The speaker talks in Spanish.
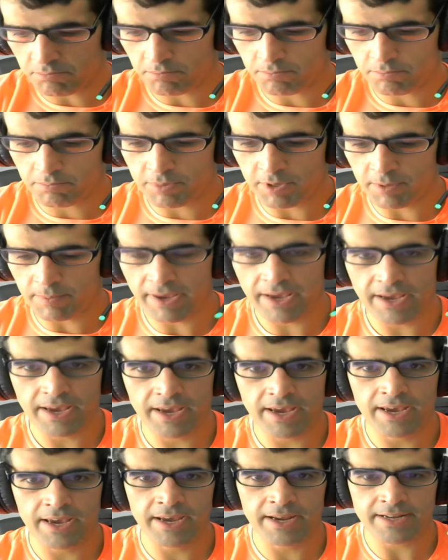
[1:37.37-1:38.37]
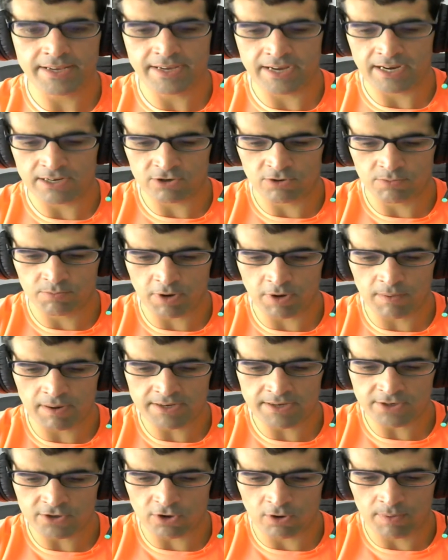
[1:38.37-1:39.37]
Primer caso,
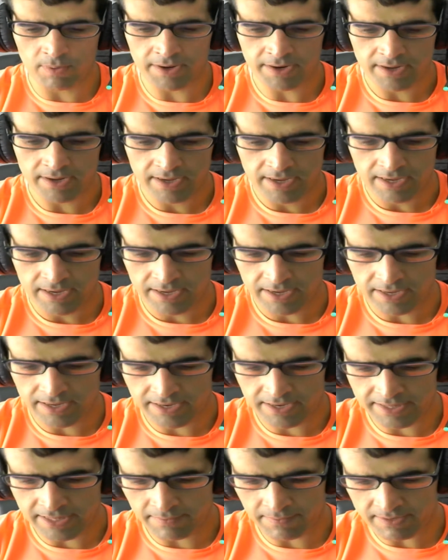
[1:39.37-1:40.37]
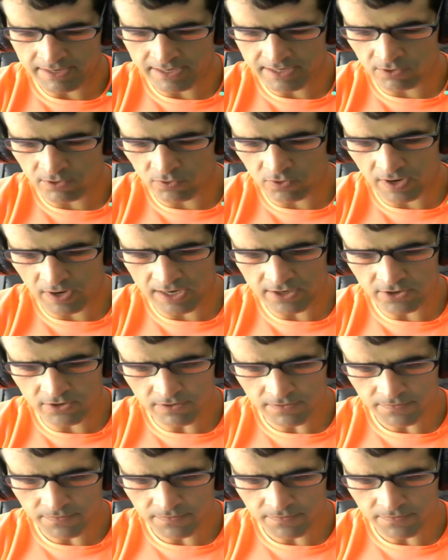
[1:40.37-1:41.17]
Problem Solver. Y te vas al segundo caso,